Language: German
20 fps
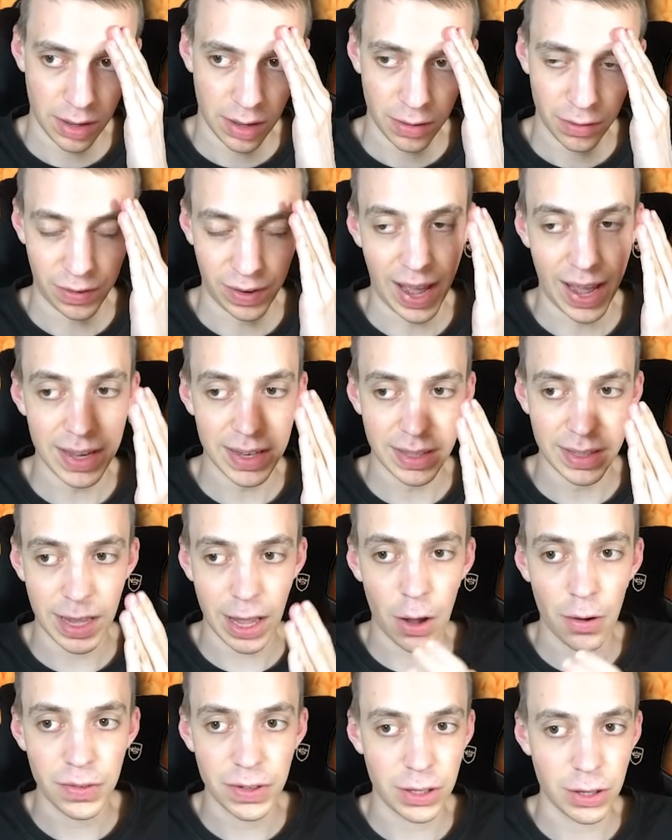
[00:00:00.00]
Vielleicht
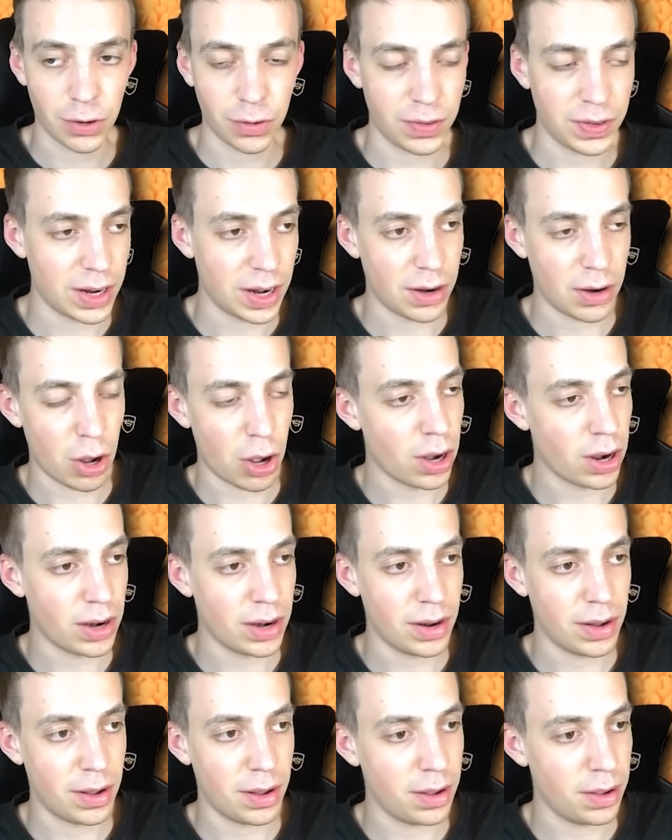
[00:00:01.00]
laufe ich auch wieder in
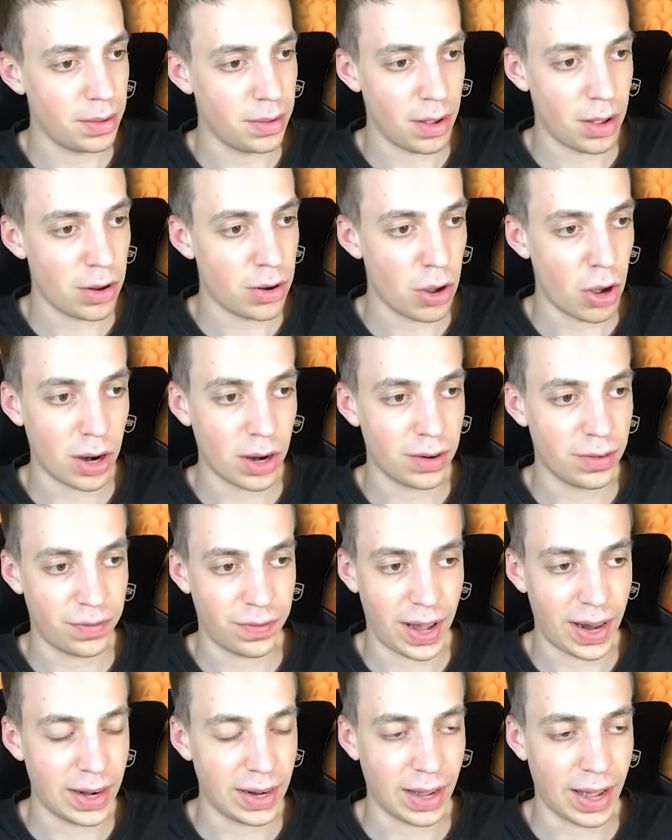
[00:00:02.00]
irgendeine, in irgendeine
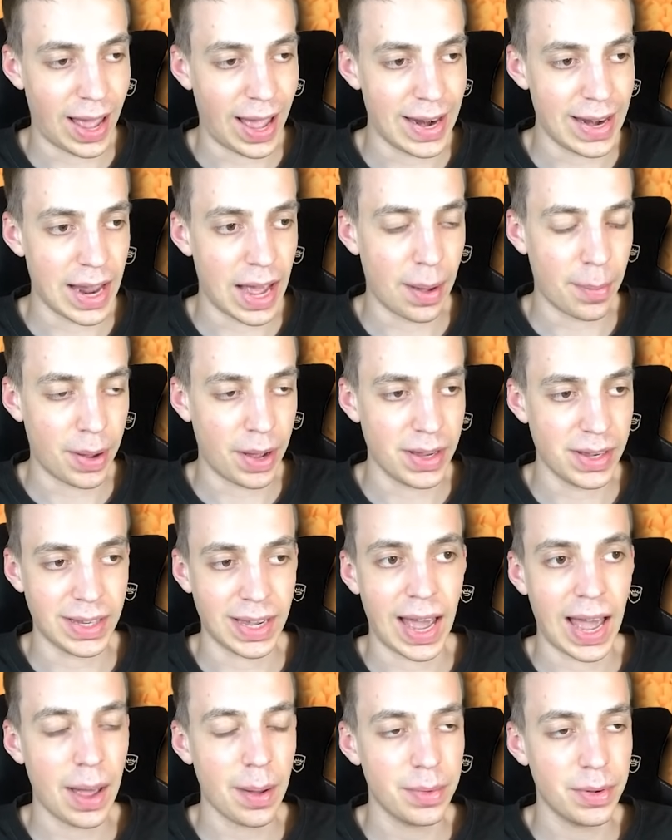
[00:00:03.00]
Falle rein, aber
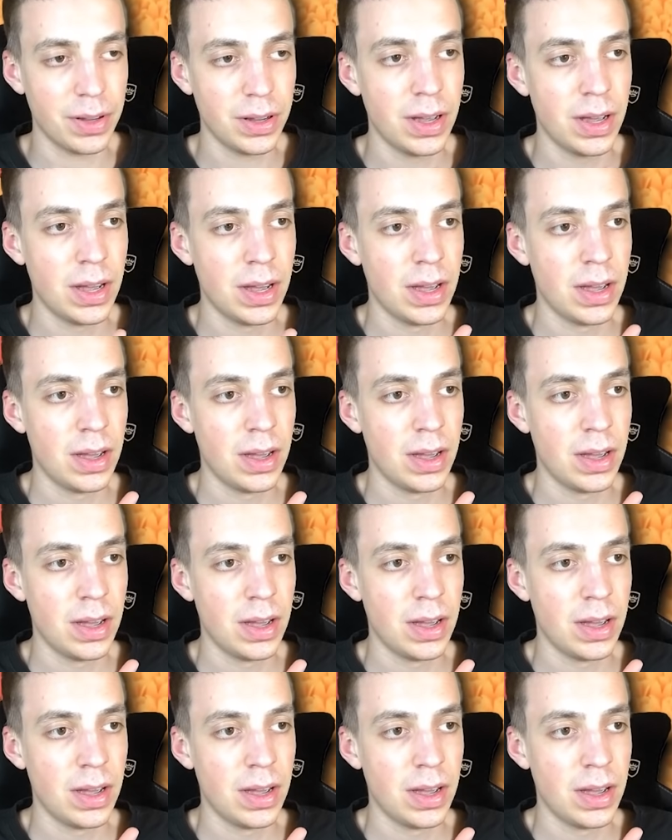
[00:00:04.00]
ich habe